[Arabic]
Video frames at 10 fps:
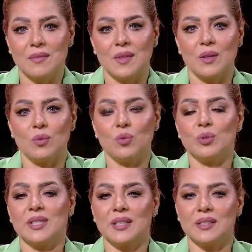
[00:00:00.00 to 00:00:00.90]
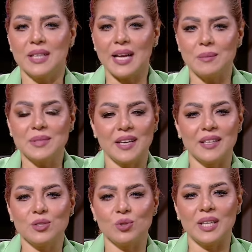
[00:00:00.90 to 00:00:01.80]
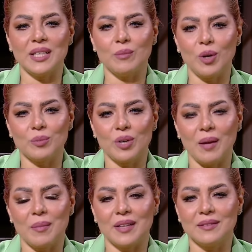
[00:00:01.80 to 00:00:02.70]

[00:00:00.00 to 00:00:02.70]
وجوزك 2 5 ايه السؤال يا ام عبد الرحمن؟